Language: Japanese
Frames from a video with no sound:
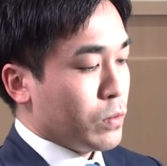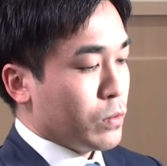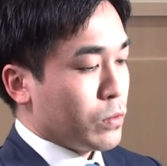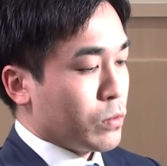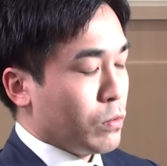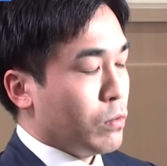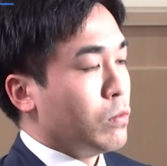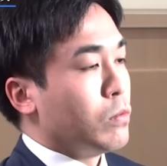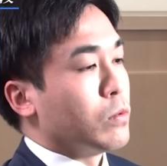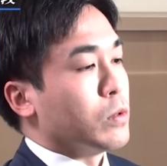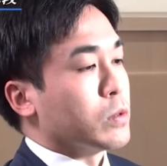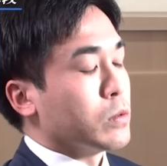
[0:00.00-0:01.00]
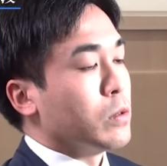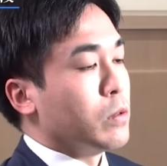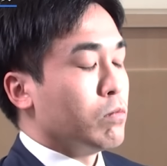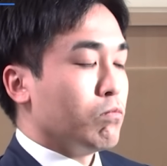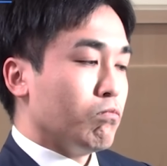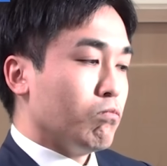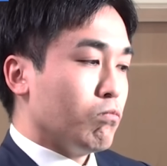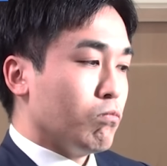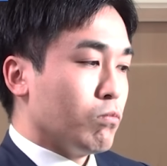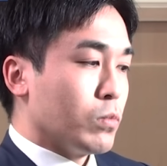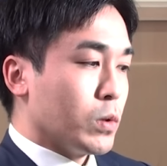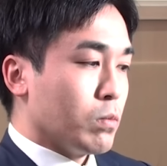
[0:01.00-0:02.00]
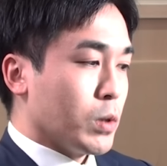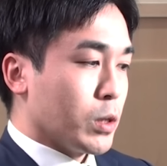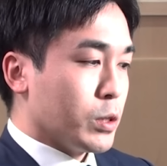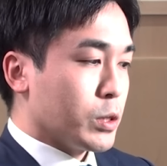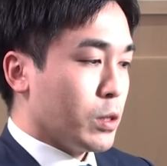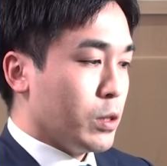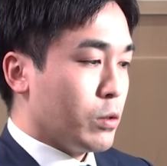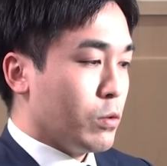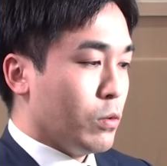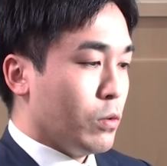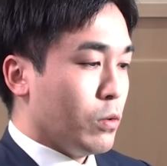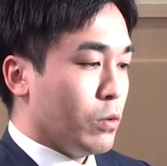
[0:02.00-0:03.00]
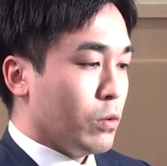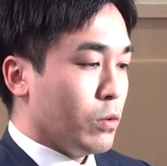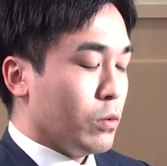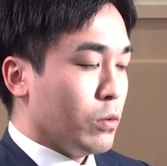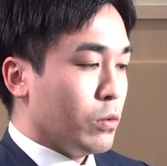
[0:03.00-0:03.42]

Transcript: そうですね。うん、まあ確かにこ